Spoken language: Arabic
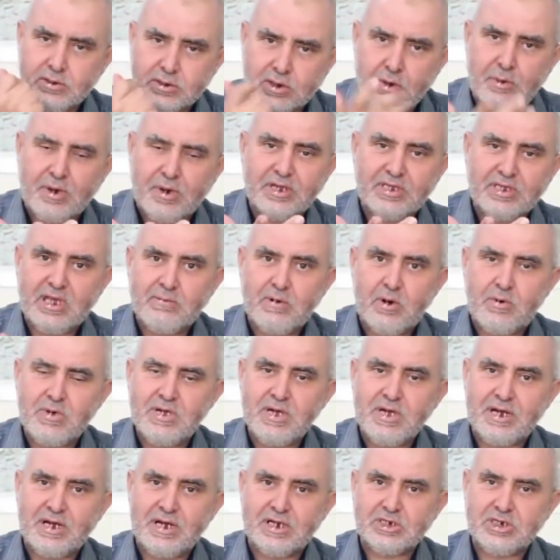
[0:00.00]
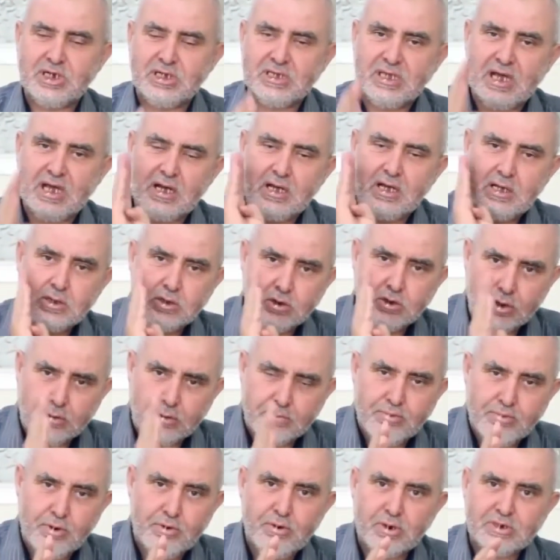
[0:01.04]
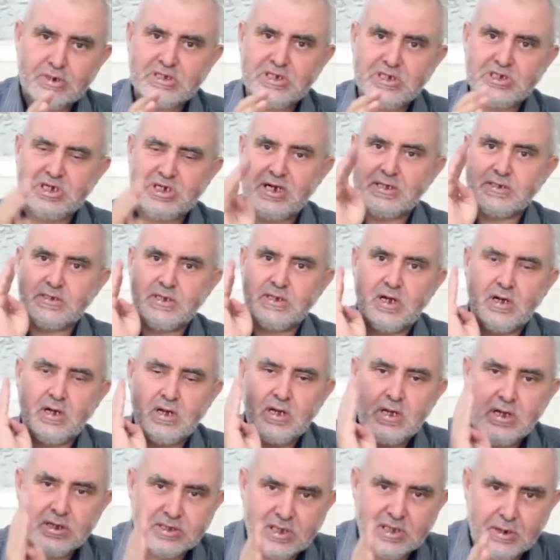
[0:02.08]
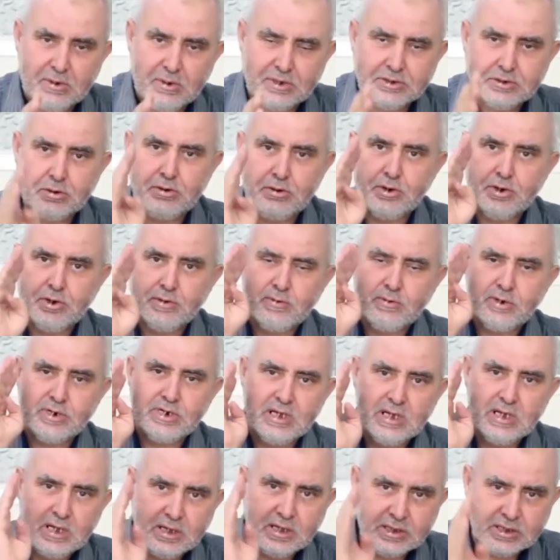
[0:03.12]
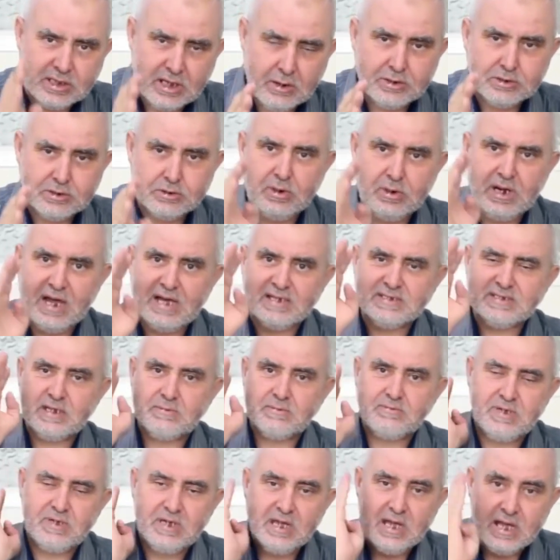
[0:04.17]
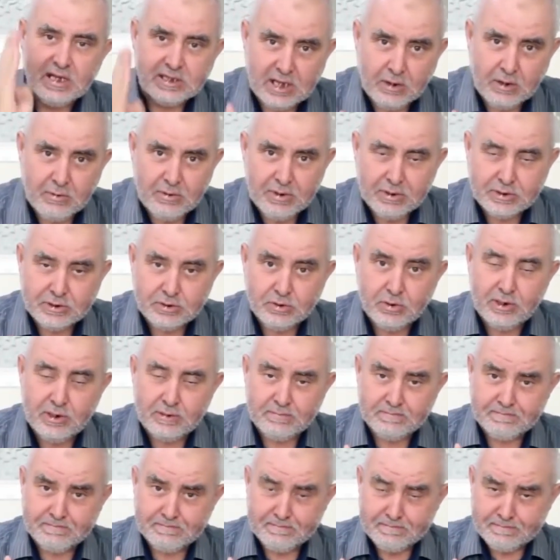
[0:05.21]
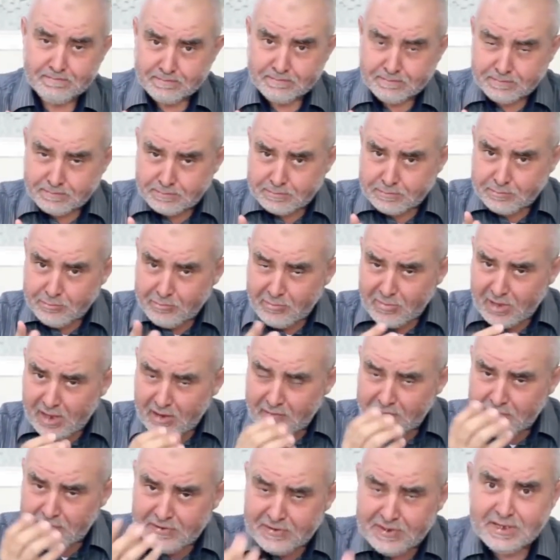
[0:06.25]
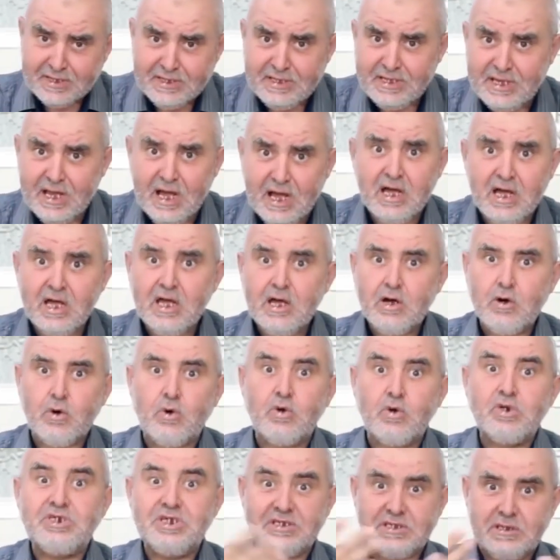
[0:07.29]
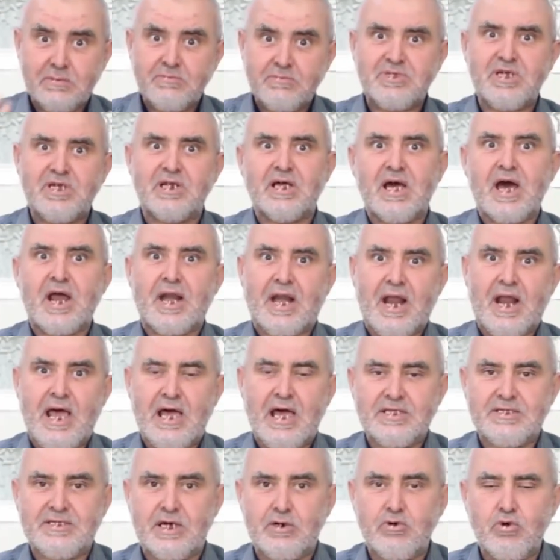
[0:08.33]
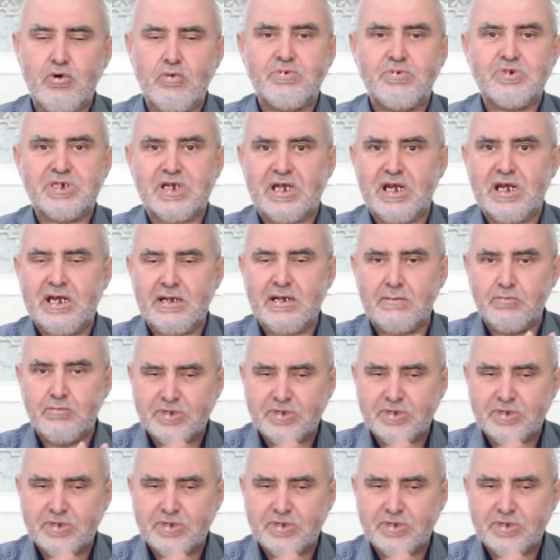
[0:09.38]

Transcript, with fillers: دوره دمويه نشطه une bonne oxygénation تواصل هرموني تواصل عصبي تواصل في التغذيه والجسم تلقى الراحه ديالو بشكل